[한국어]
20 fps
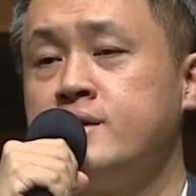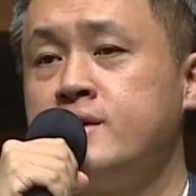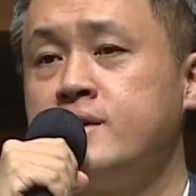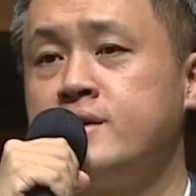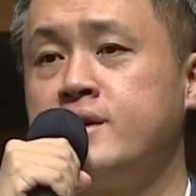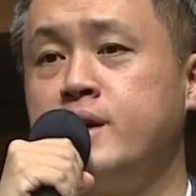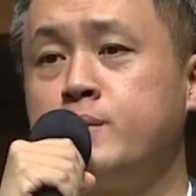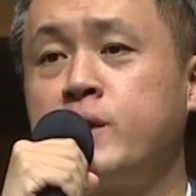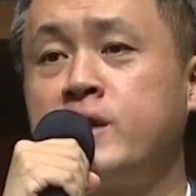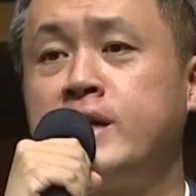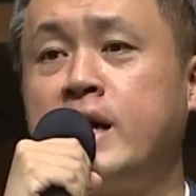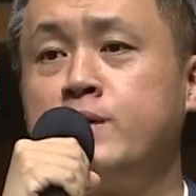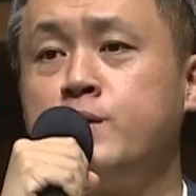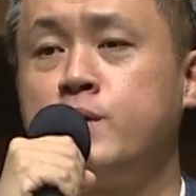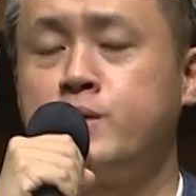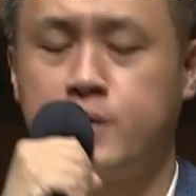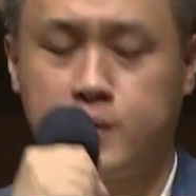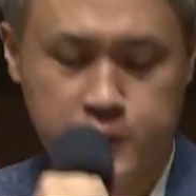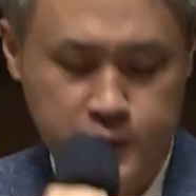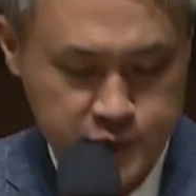예, 함께
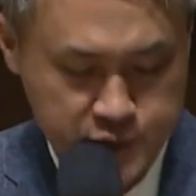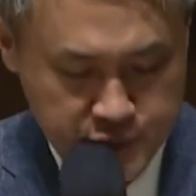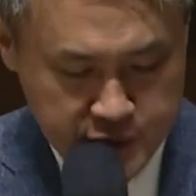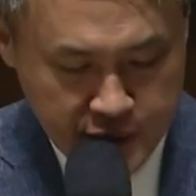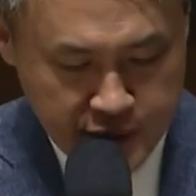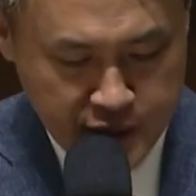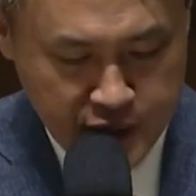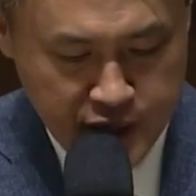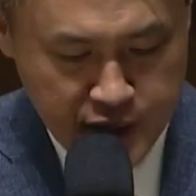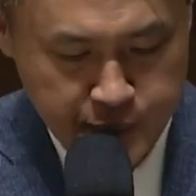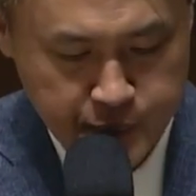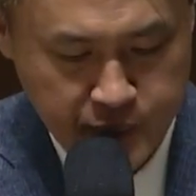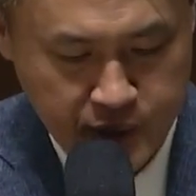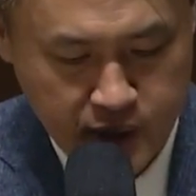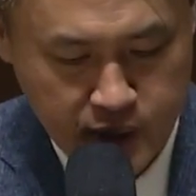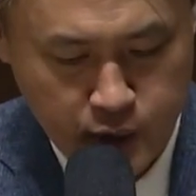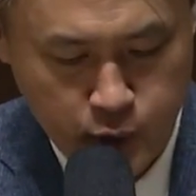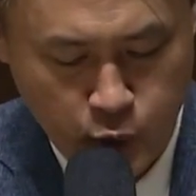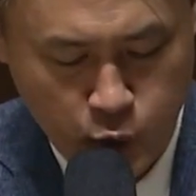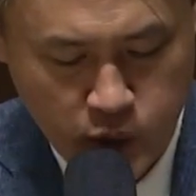나누었던 것처럼
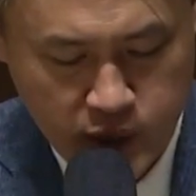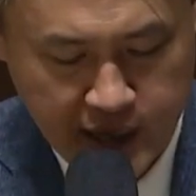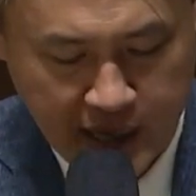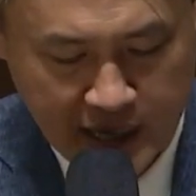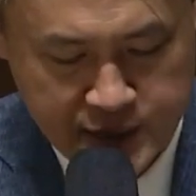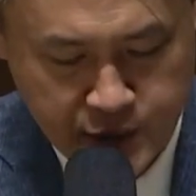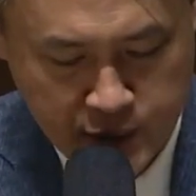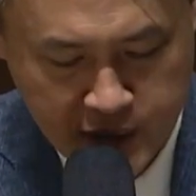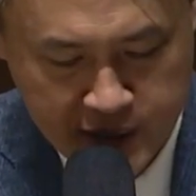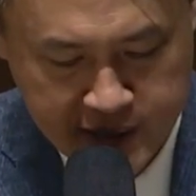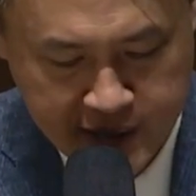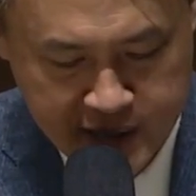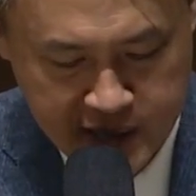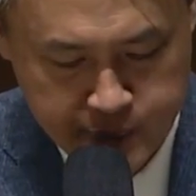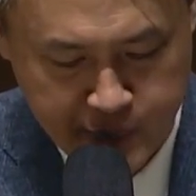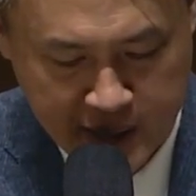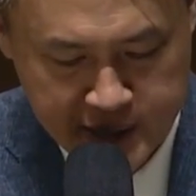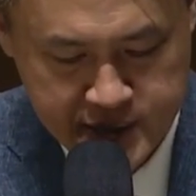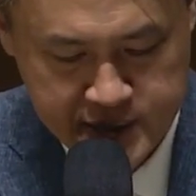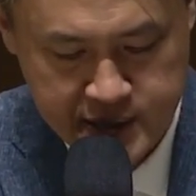5월 어, 가정의 달을
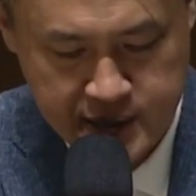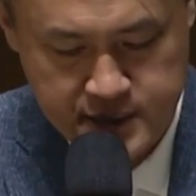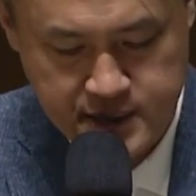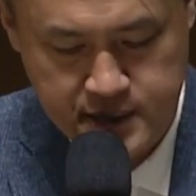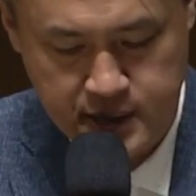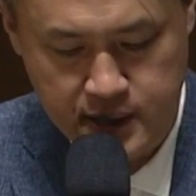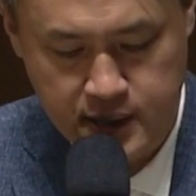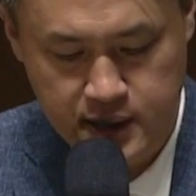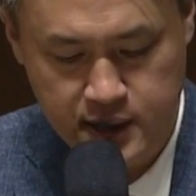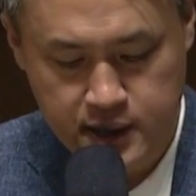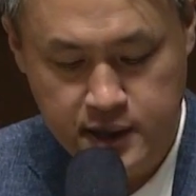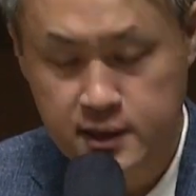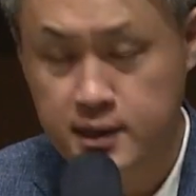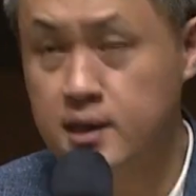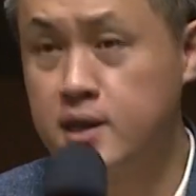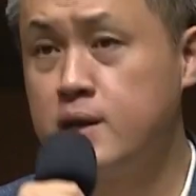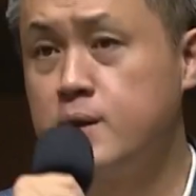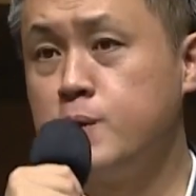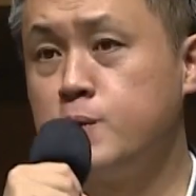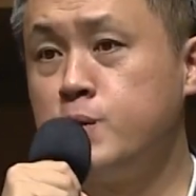맞이해서
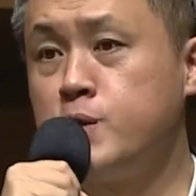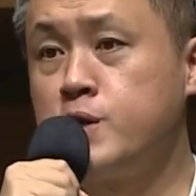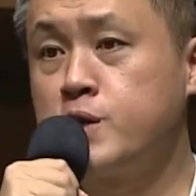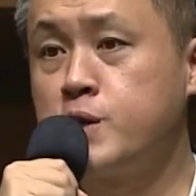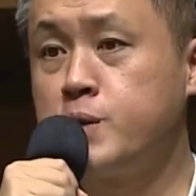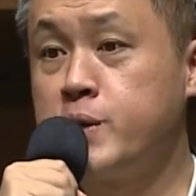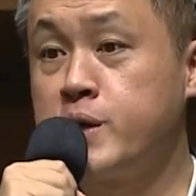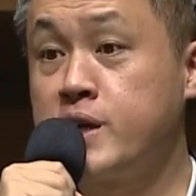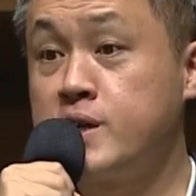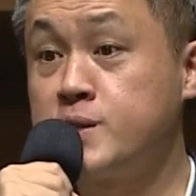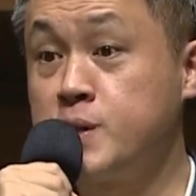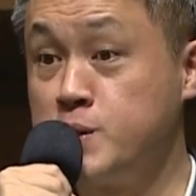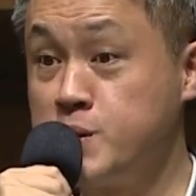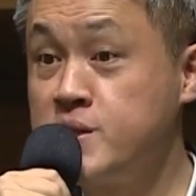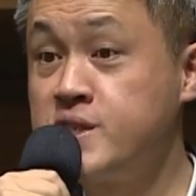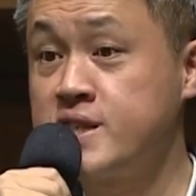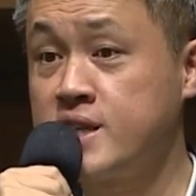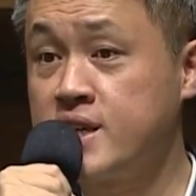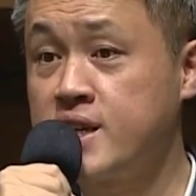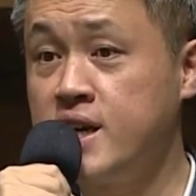오늘의 기회가
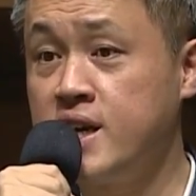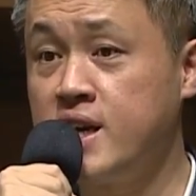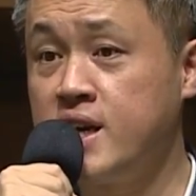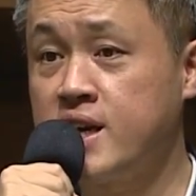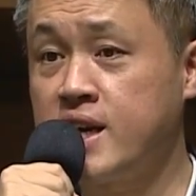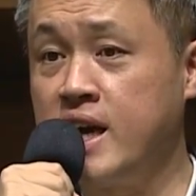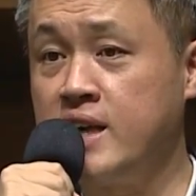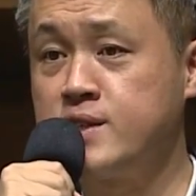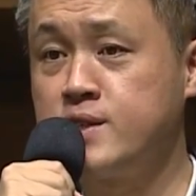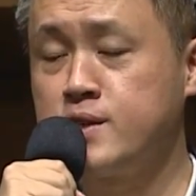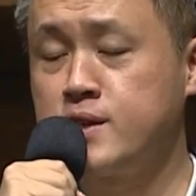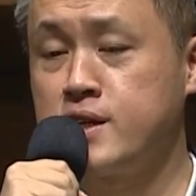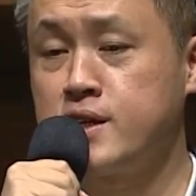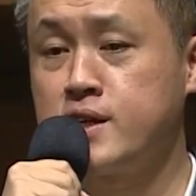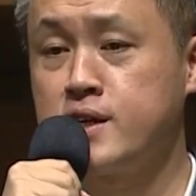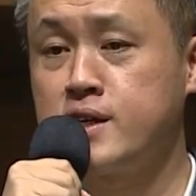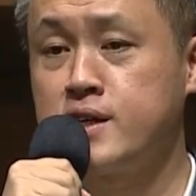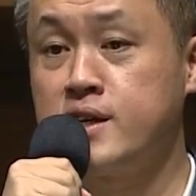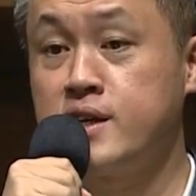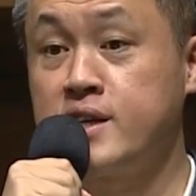전체가
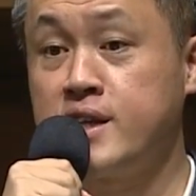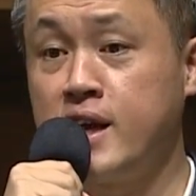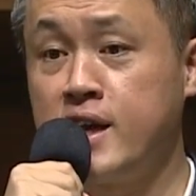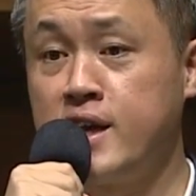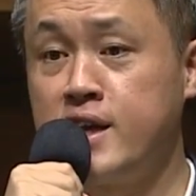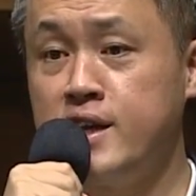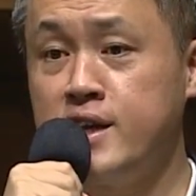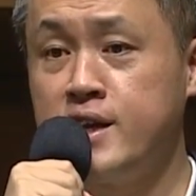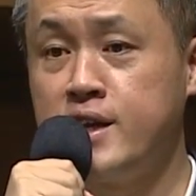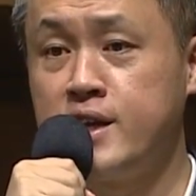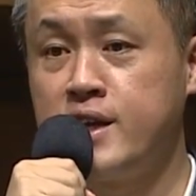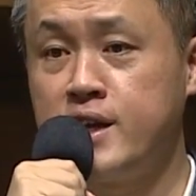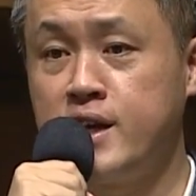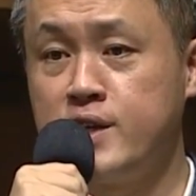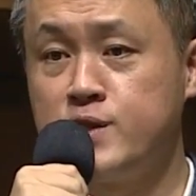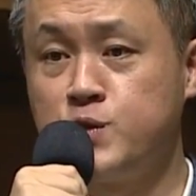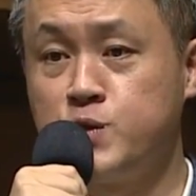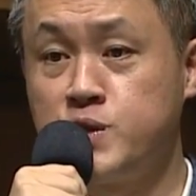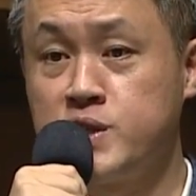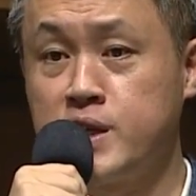가정의 달
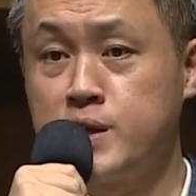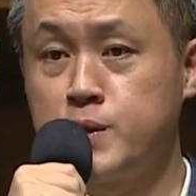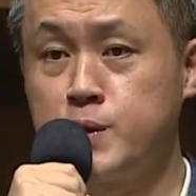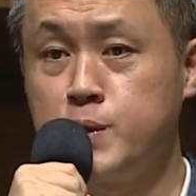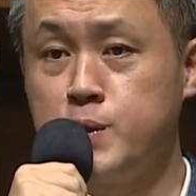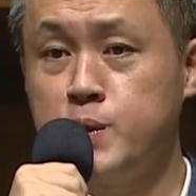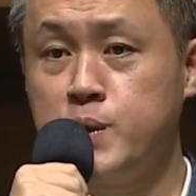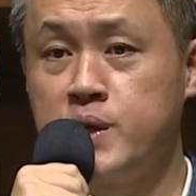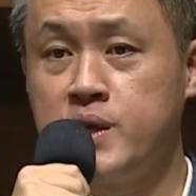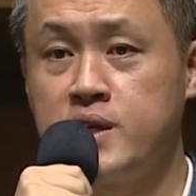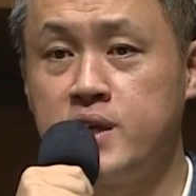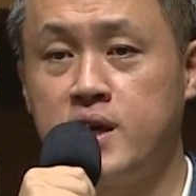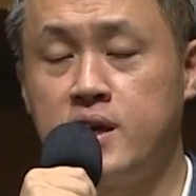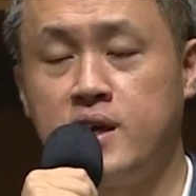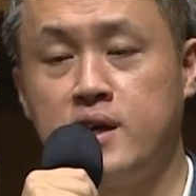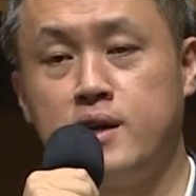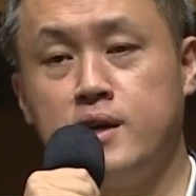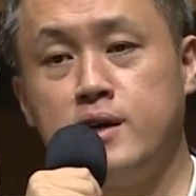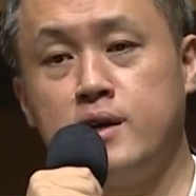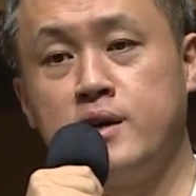주제로
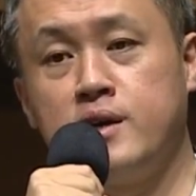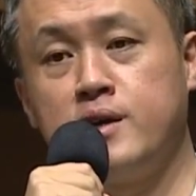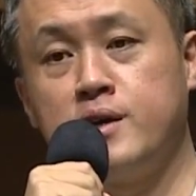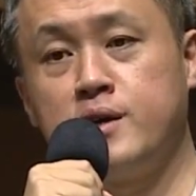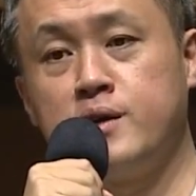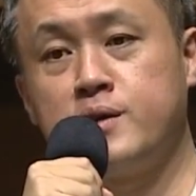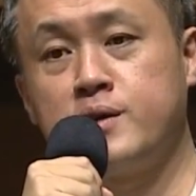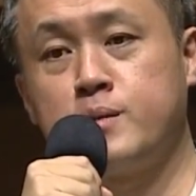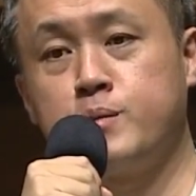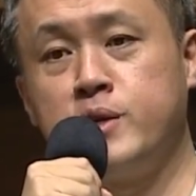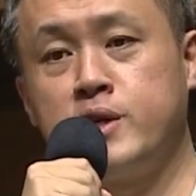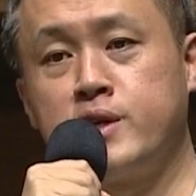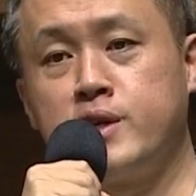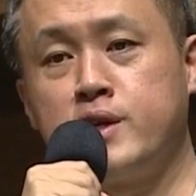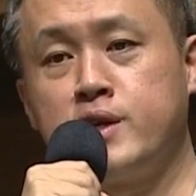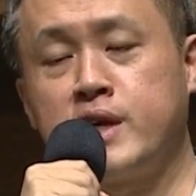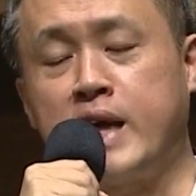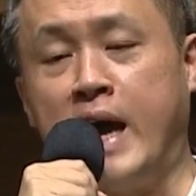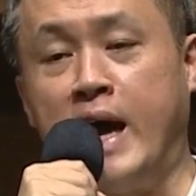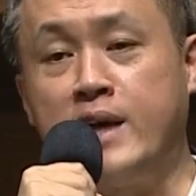어,
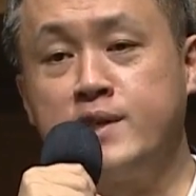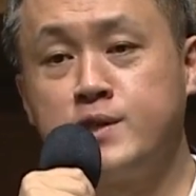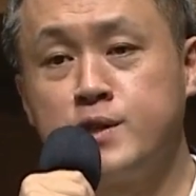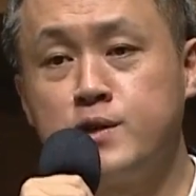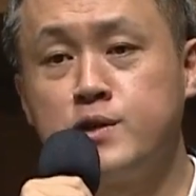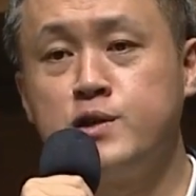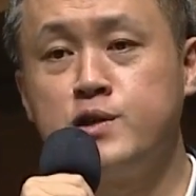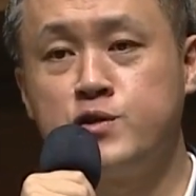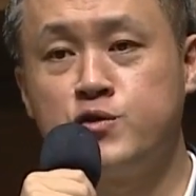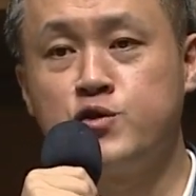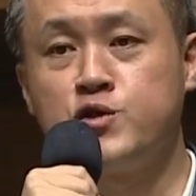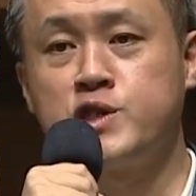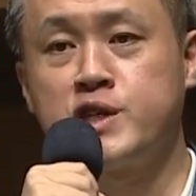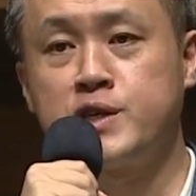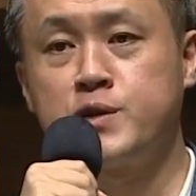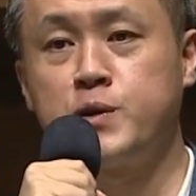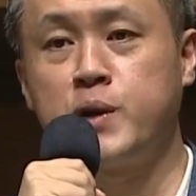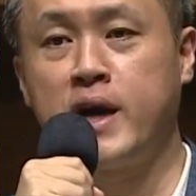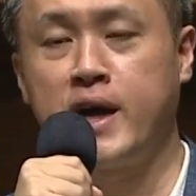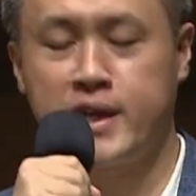특별히 가정을
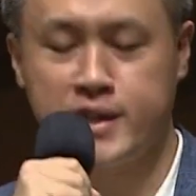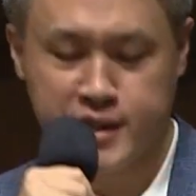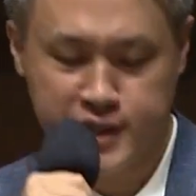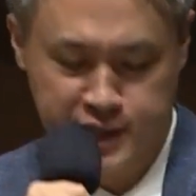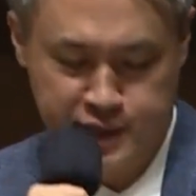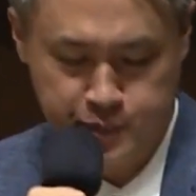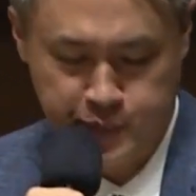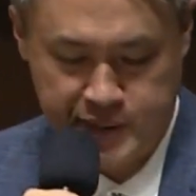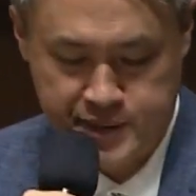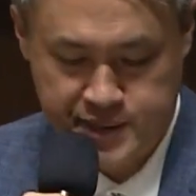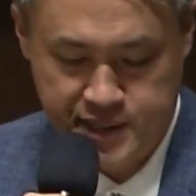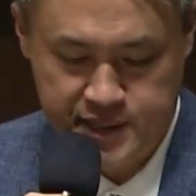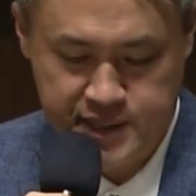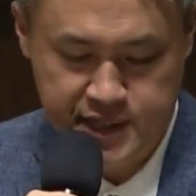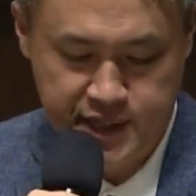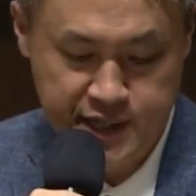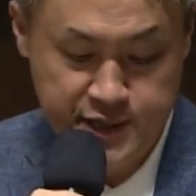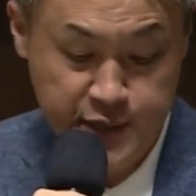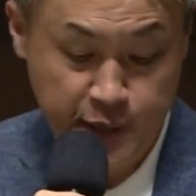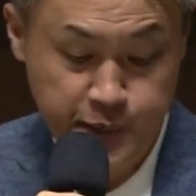주제로 하는
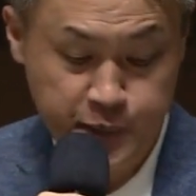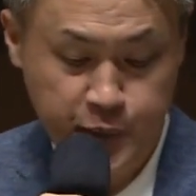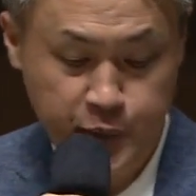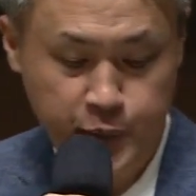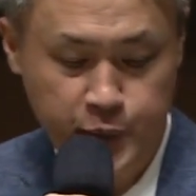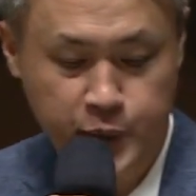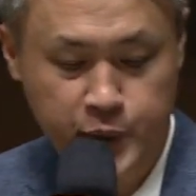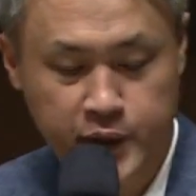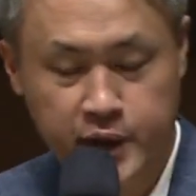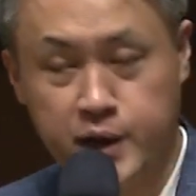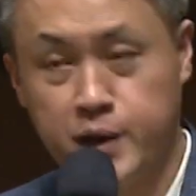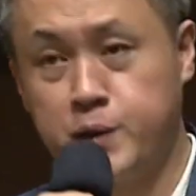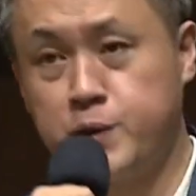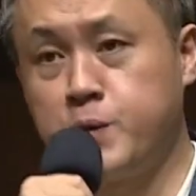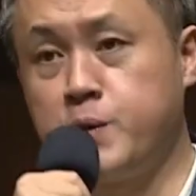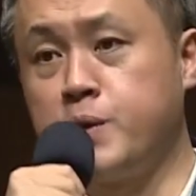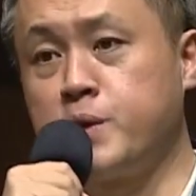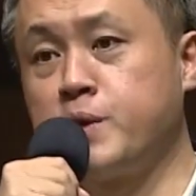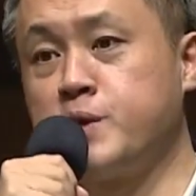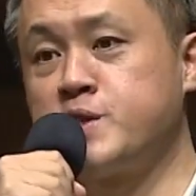메시지가
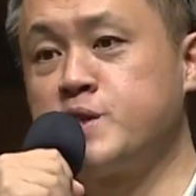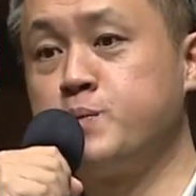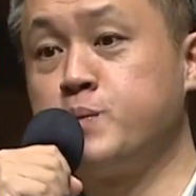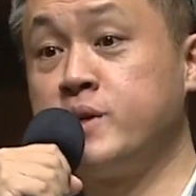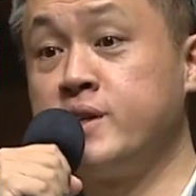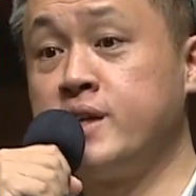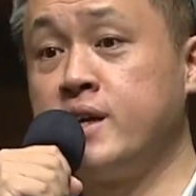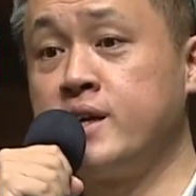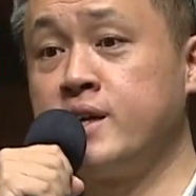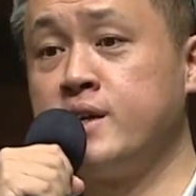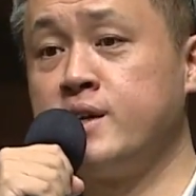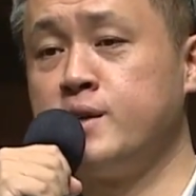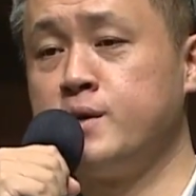선포되겠습니다.